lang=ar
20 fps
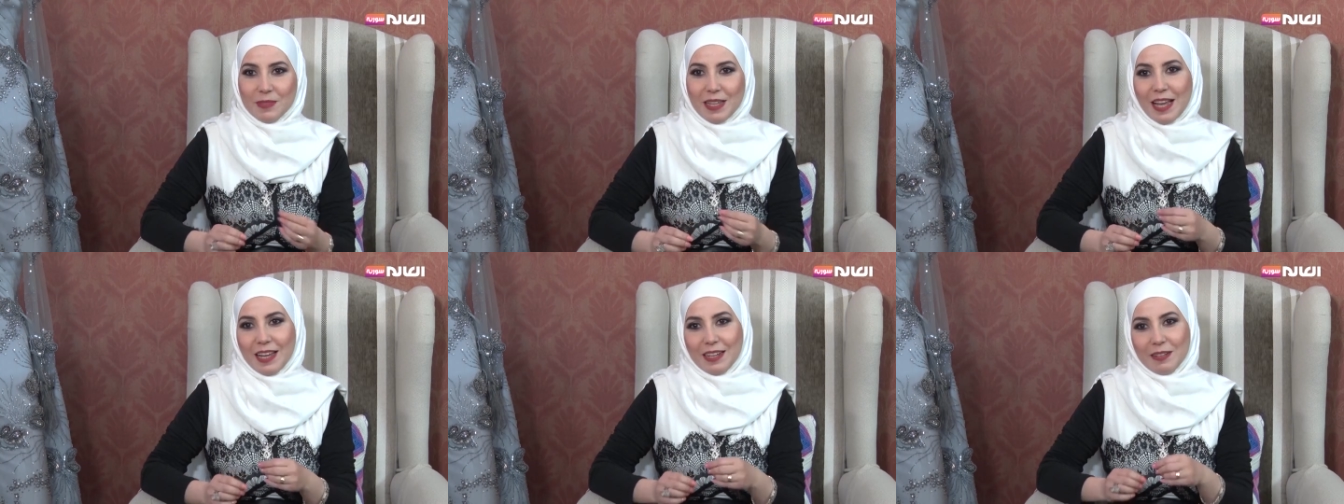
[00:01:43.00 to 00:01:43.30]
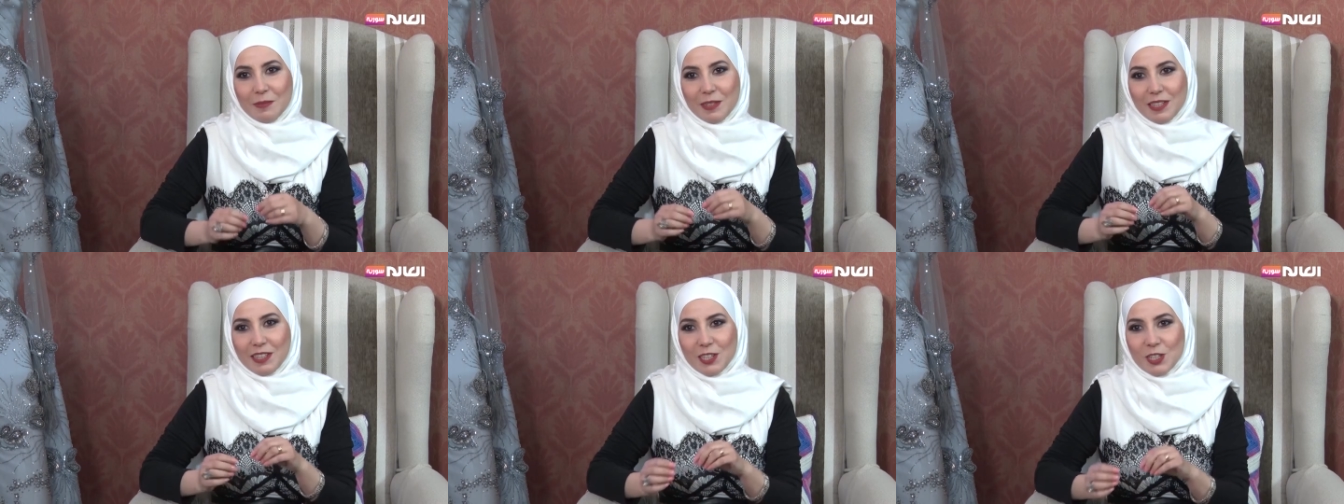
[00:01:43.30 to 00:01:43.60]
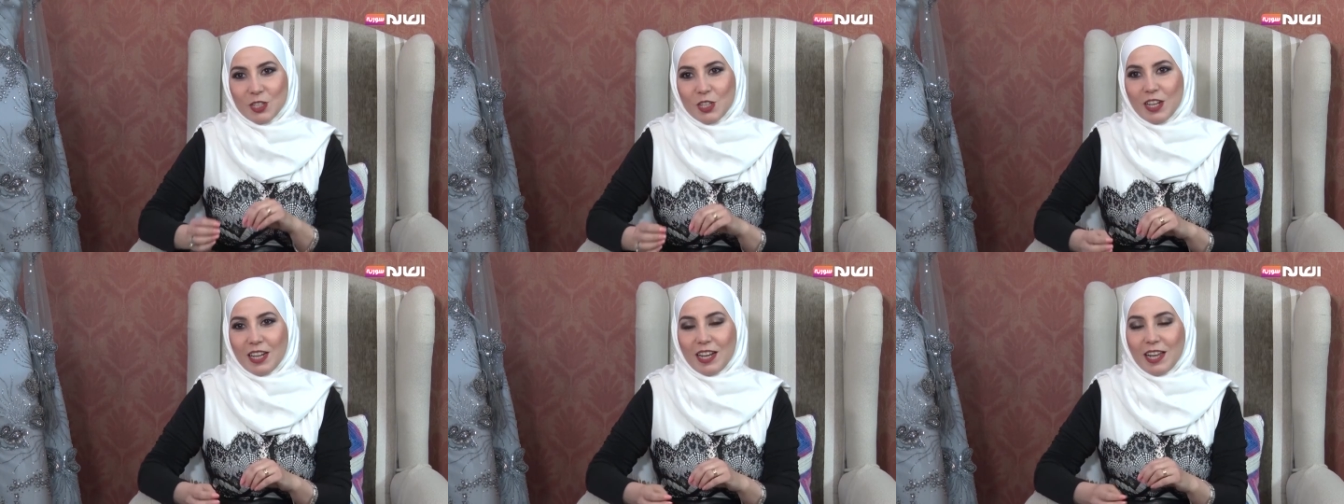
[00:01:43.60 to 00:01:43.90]
يعني
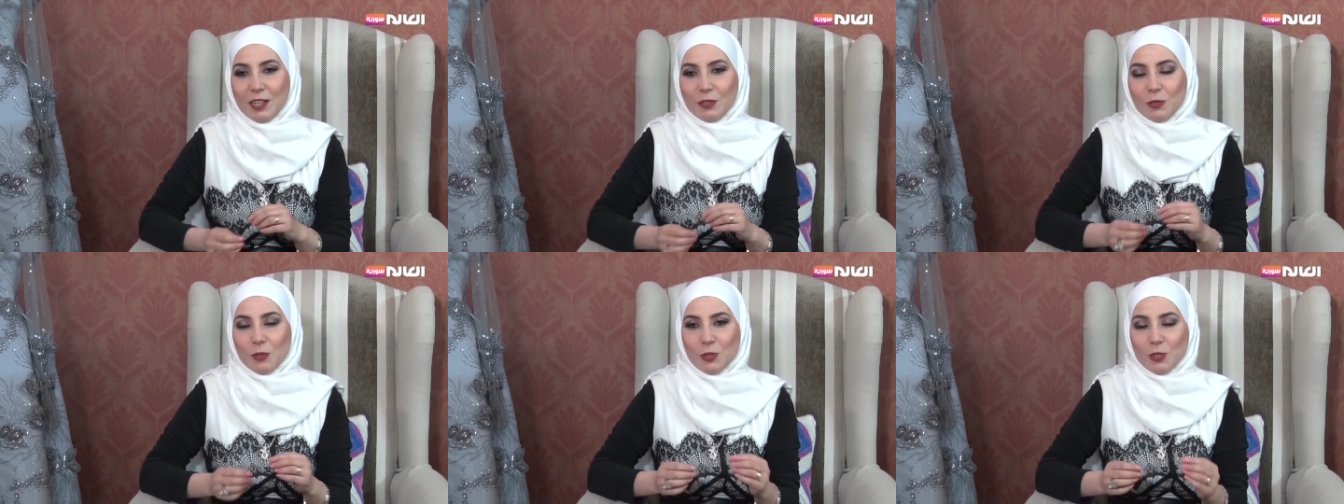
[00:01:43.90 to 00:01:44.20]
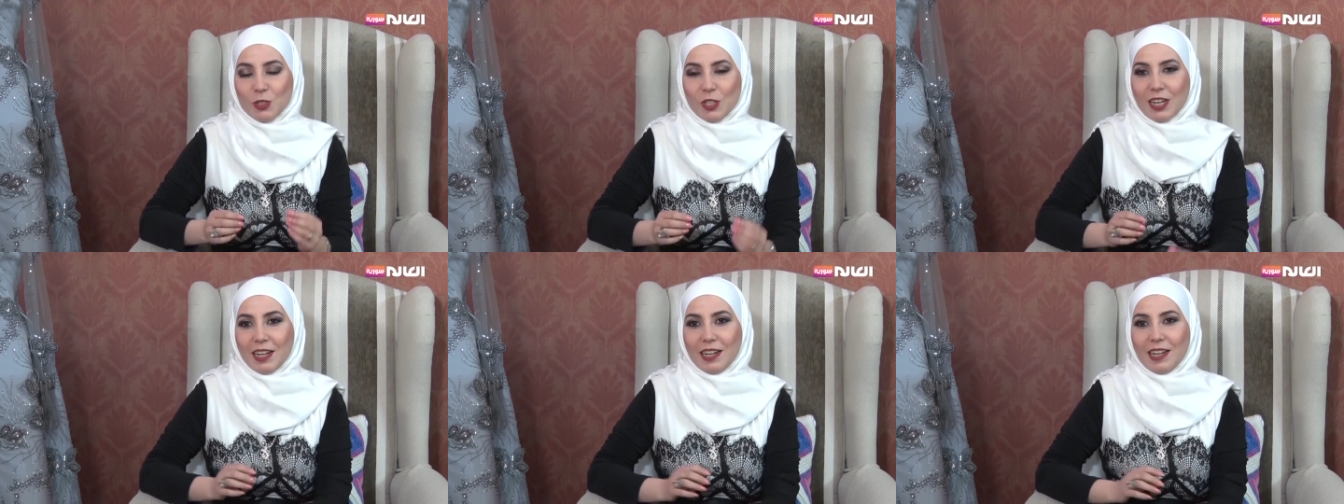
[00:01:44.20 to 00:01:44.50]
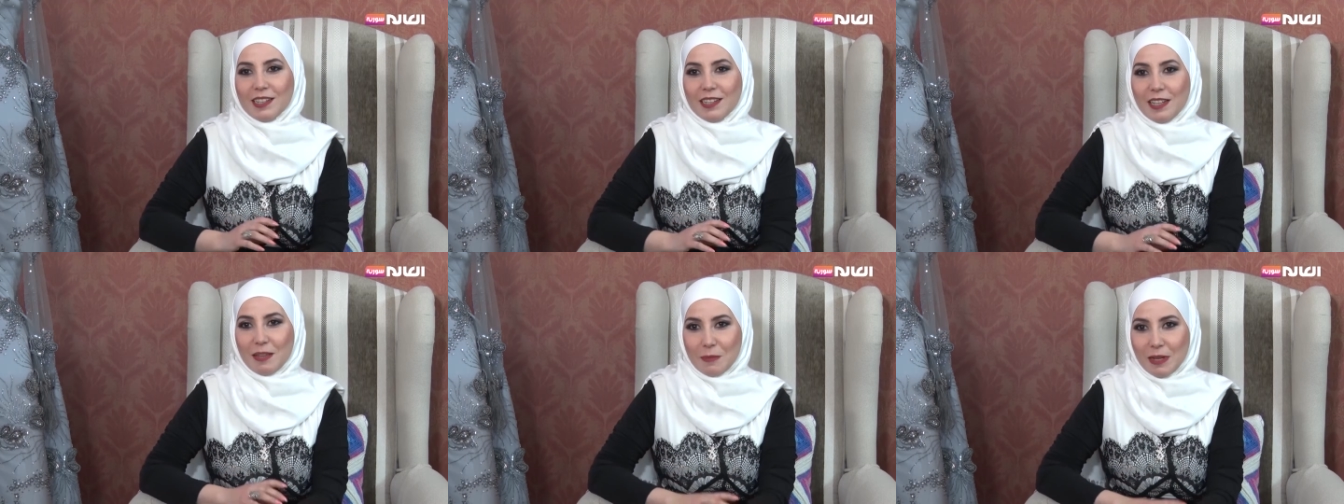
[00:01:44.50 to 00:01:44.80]
بلتجئ لهدول
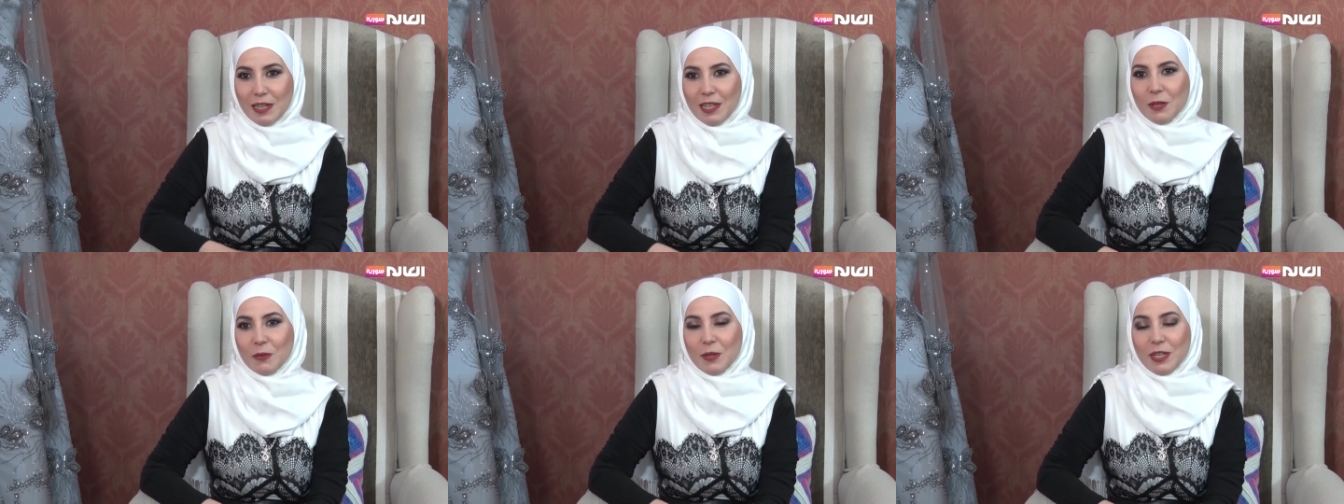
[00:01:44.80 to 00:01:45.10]
الشغلات لي